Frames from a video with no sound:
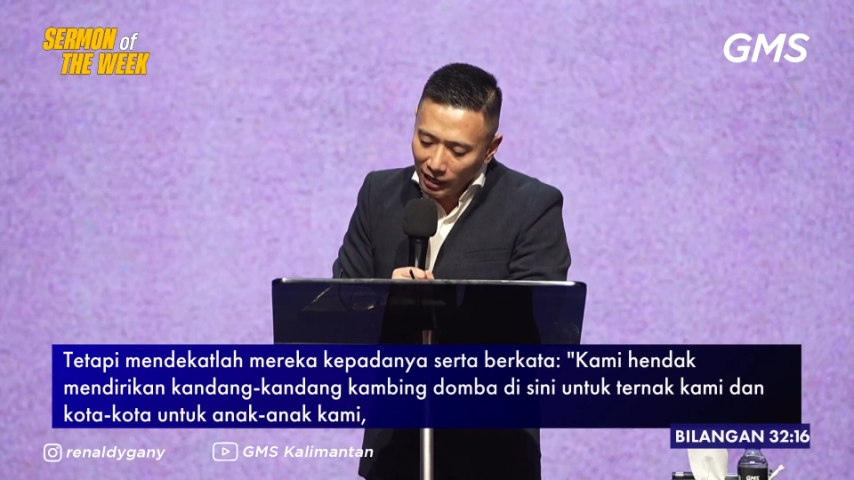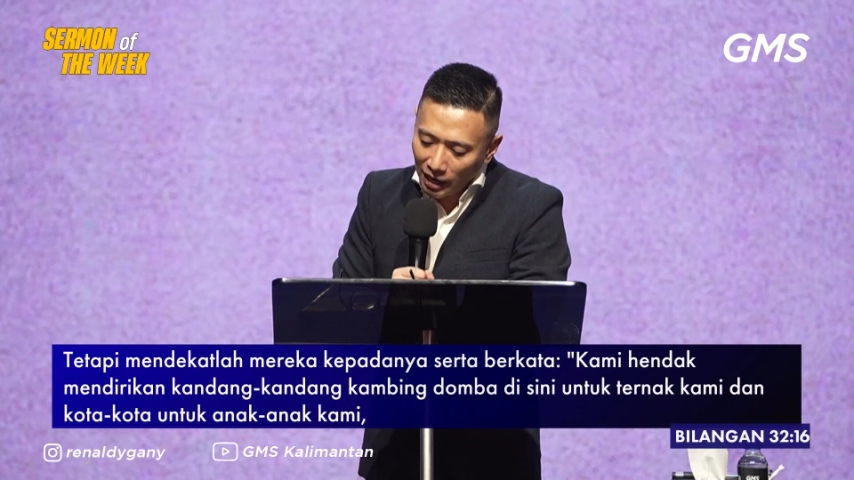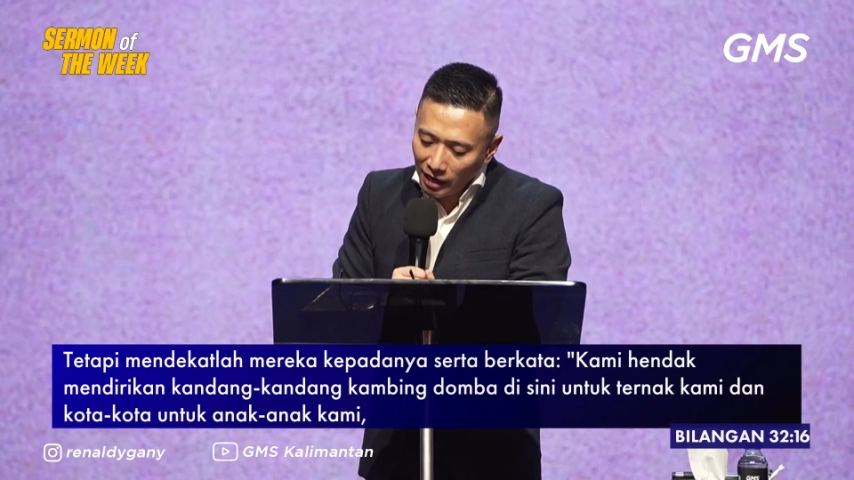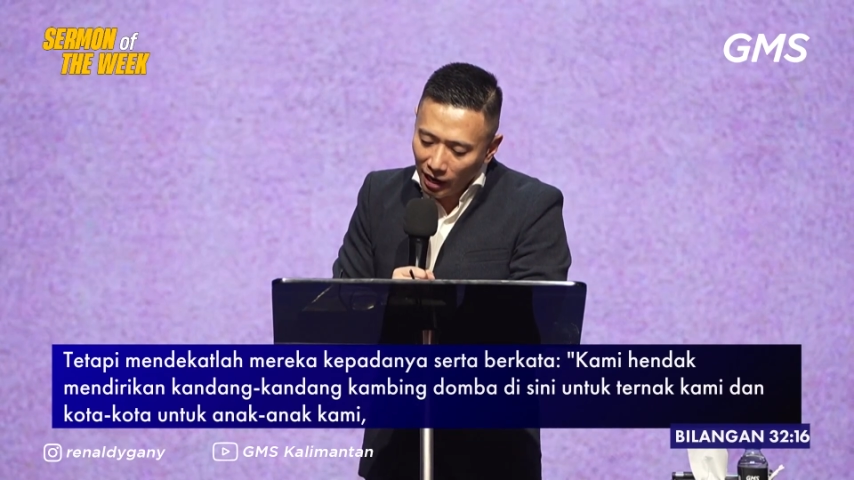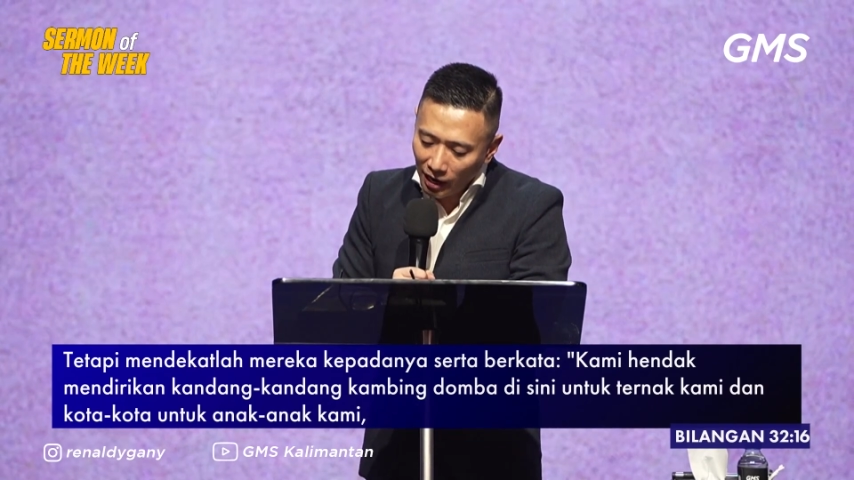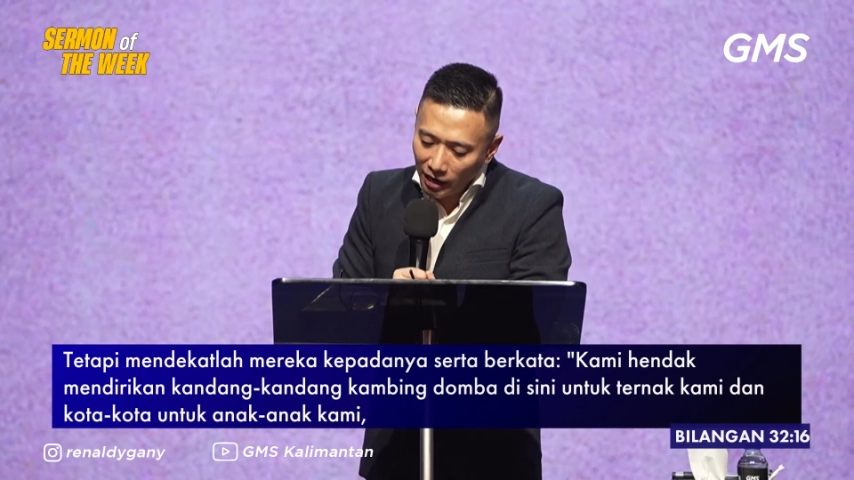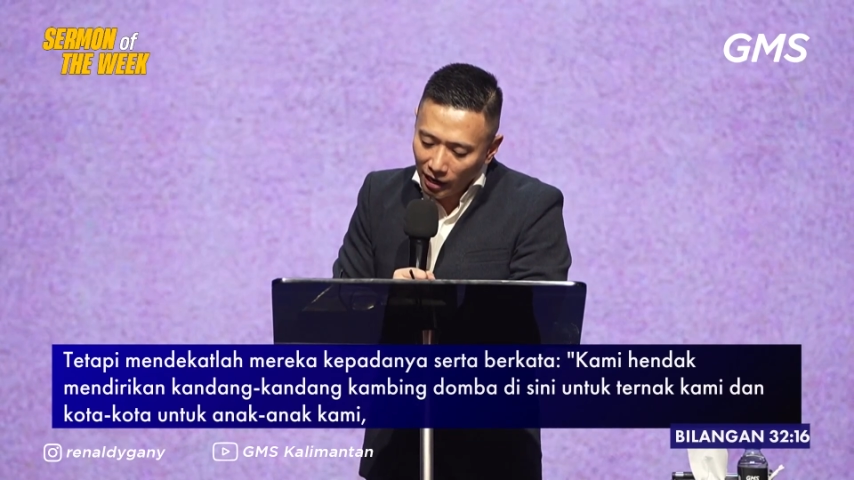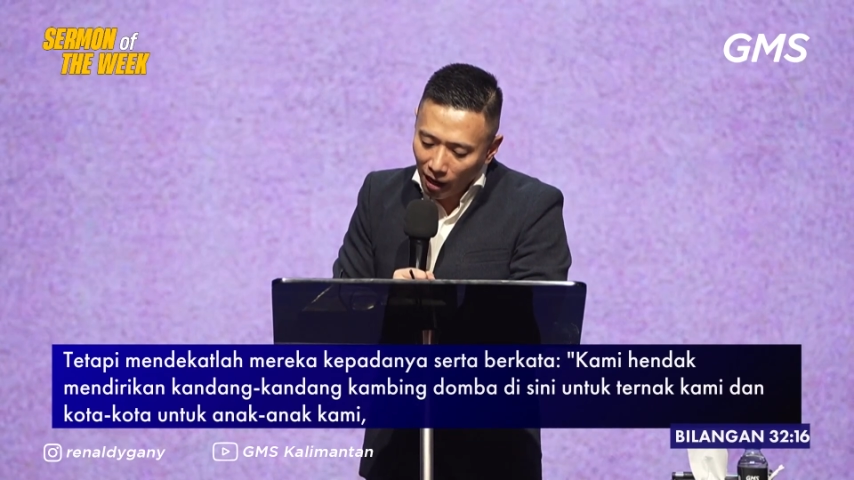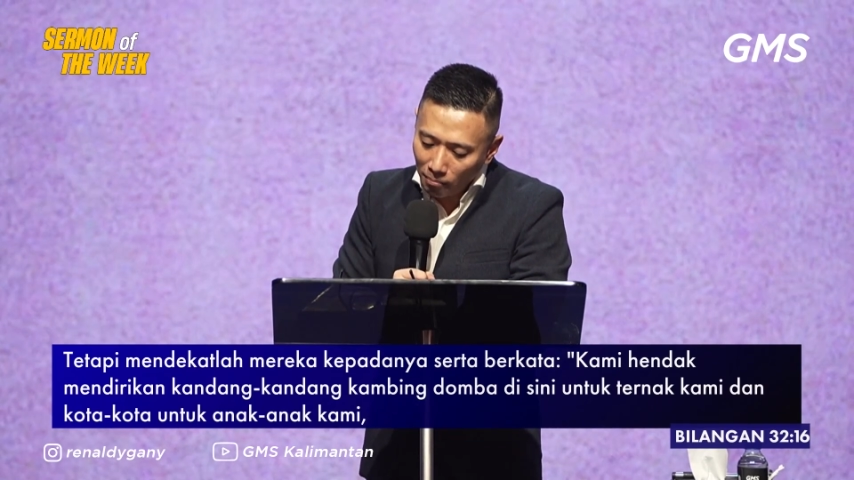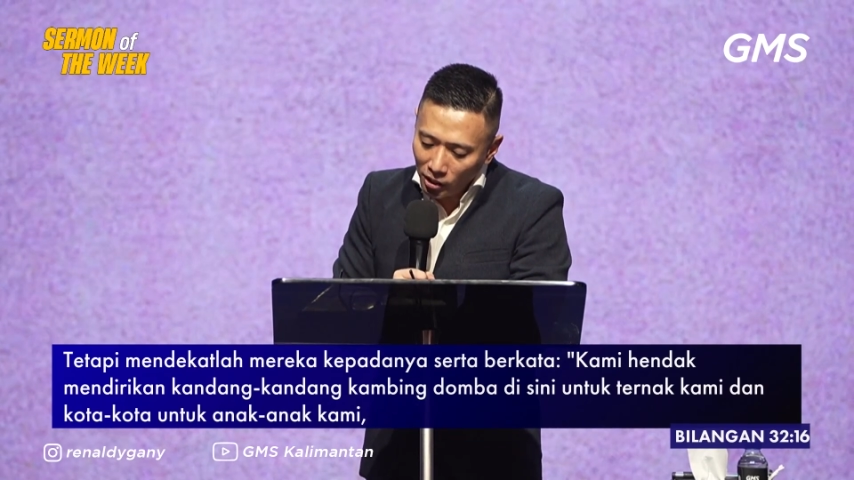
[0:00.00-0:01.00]
kandang-kandang
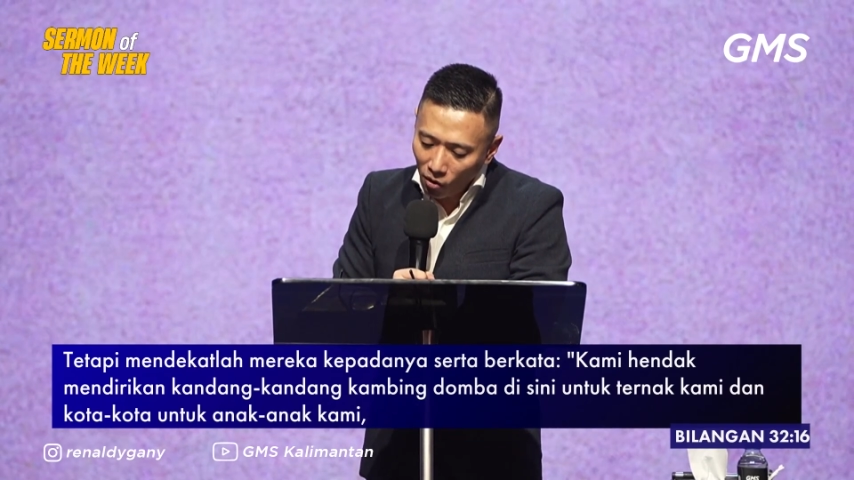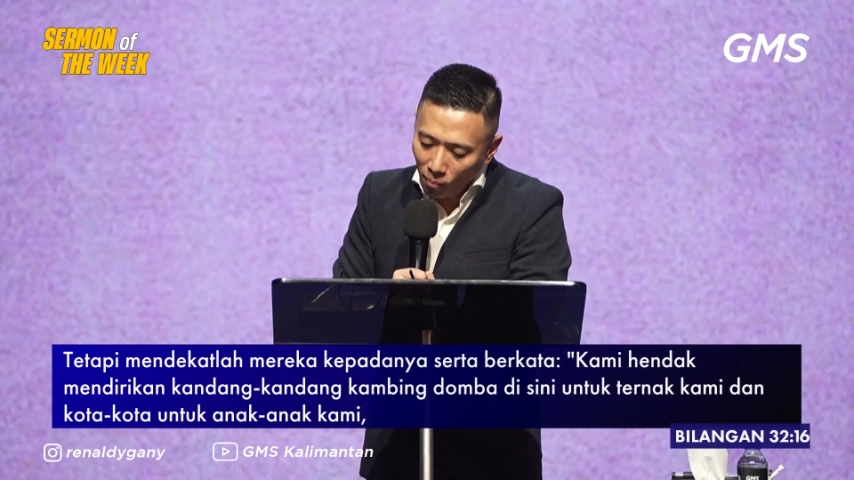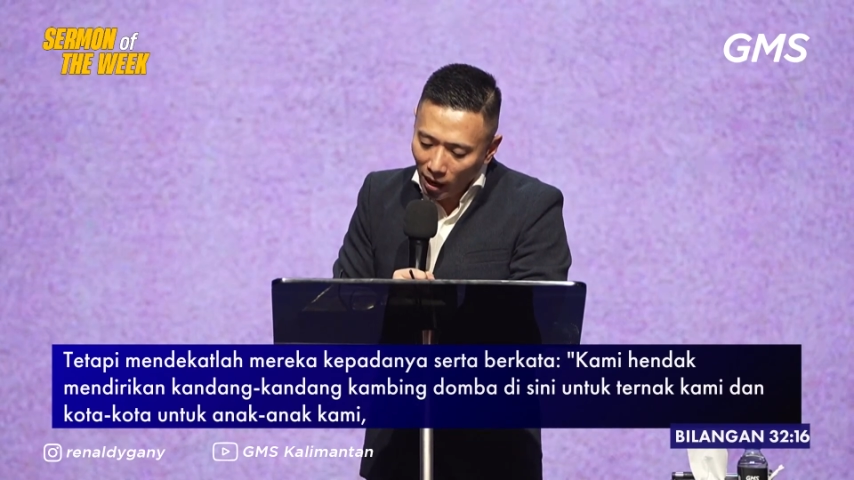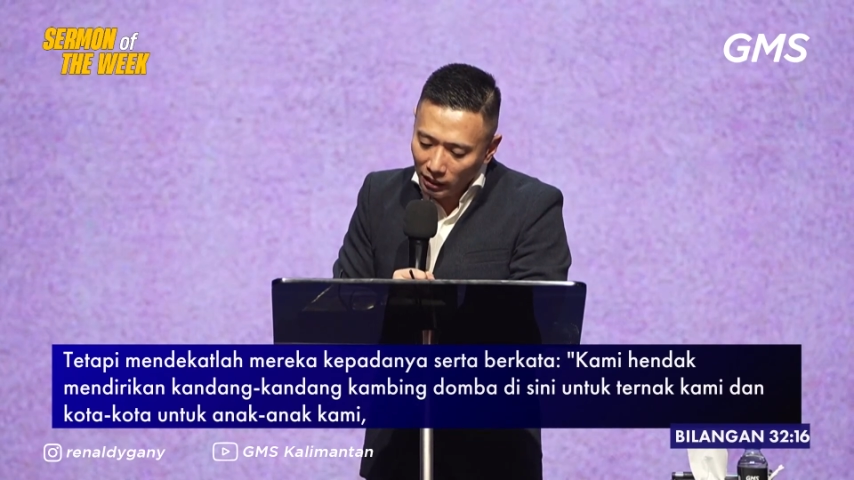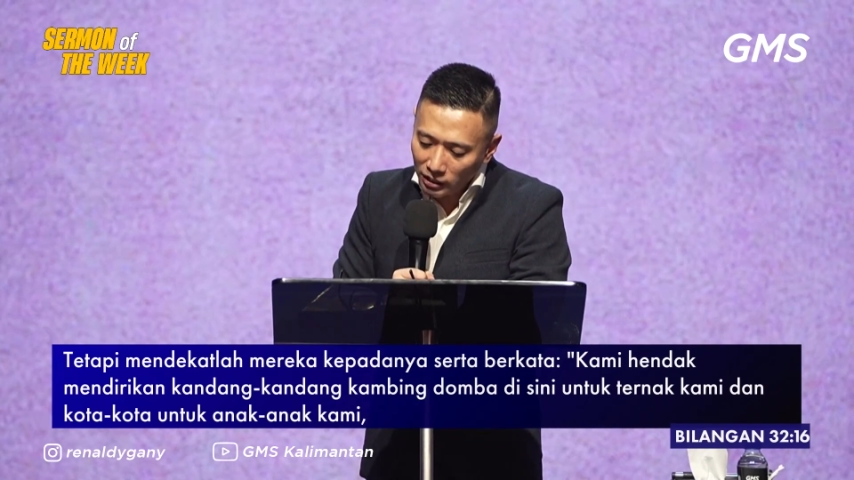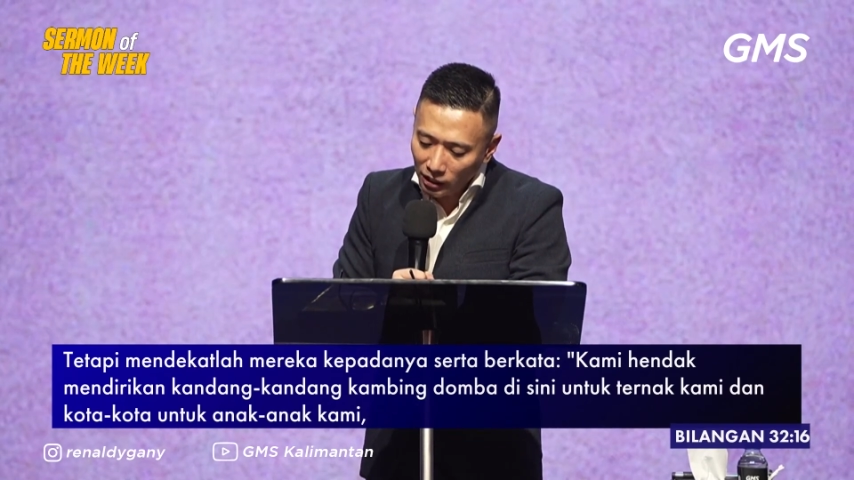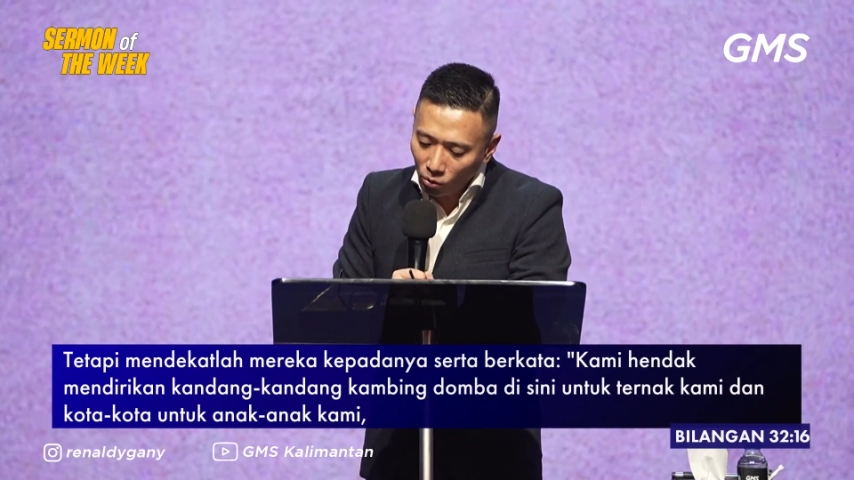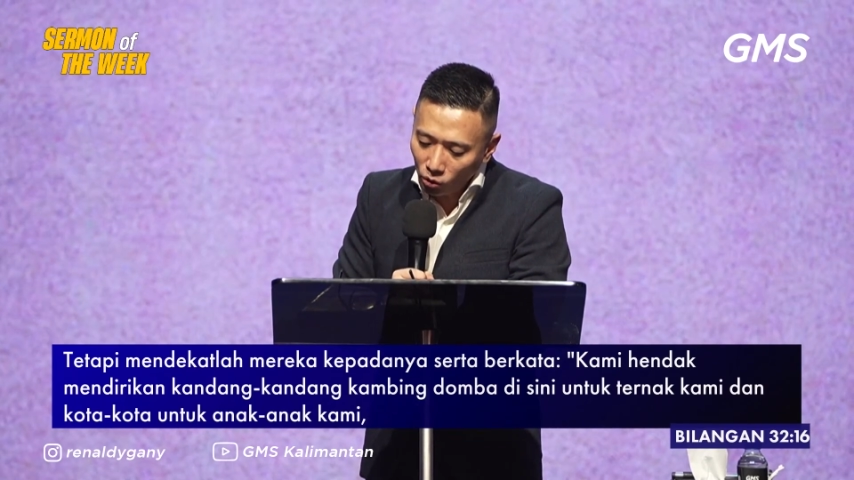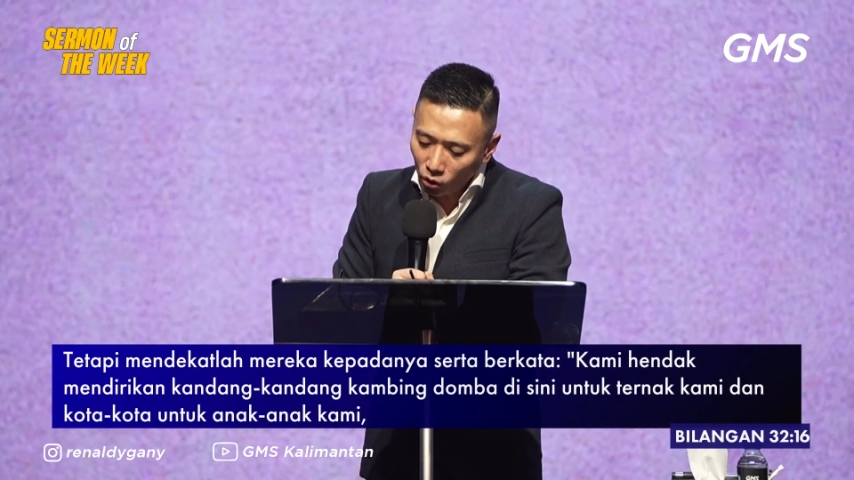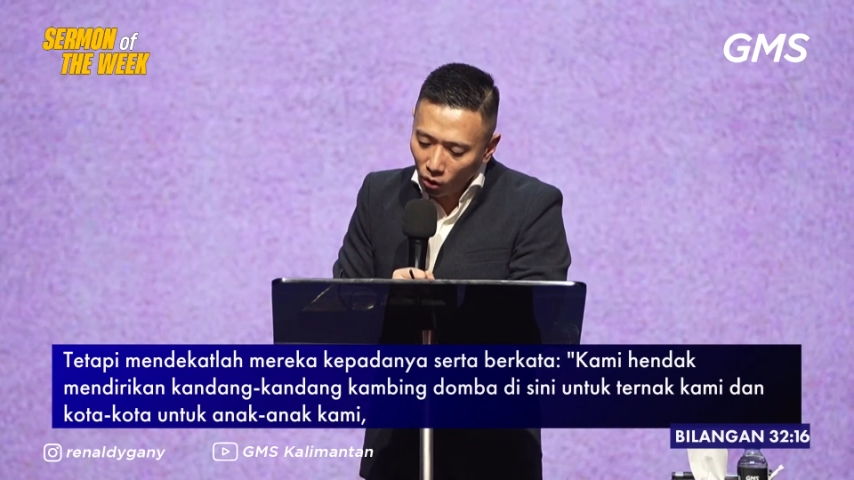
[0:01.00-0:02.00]
kambing domba di sini
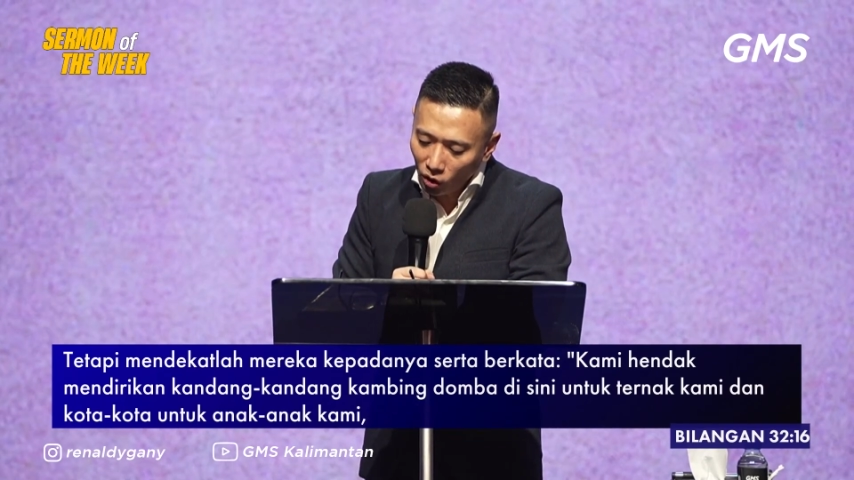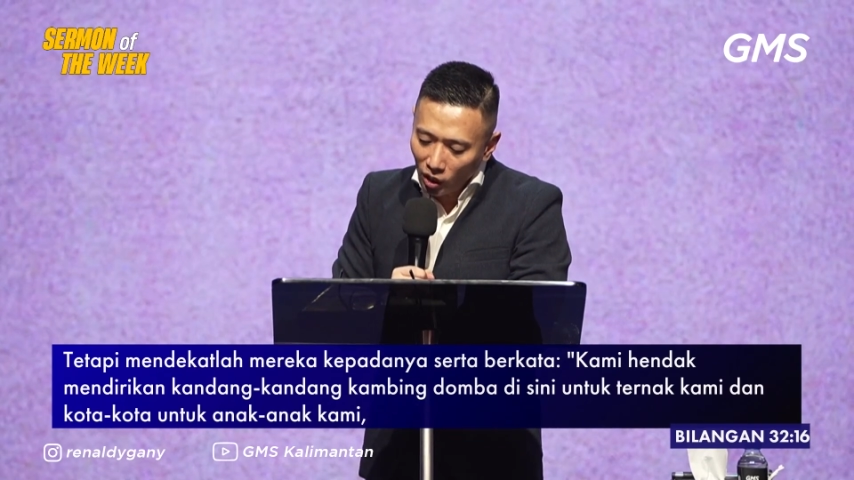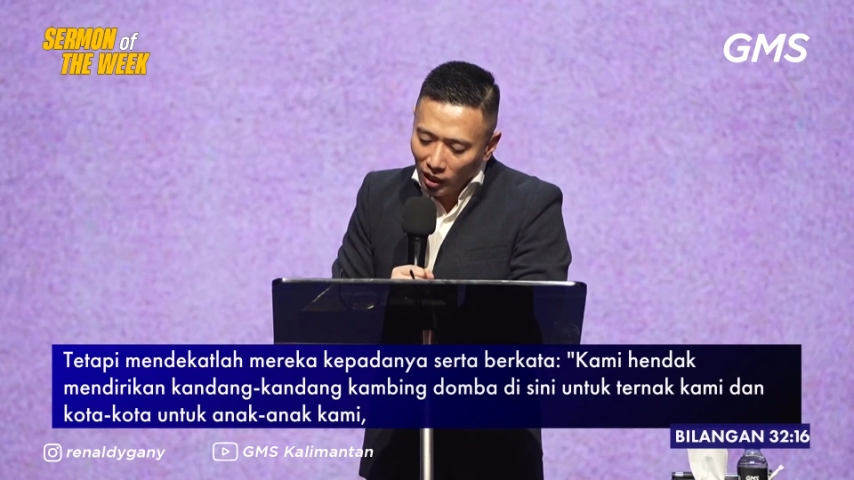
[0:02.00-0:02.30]
untuk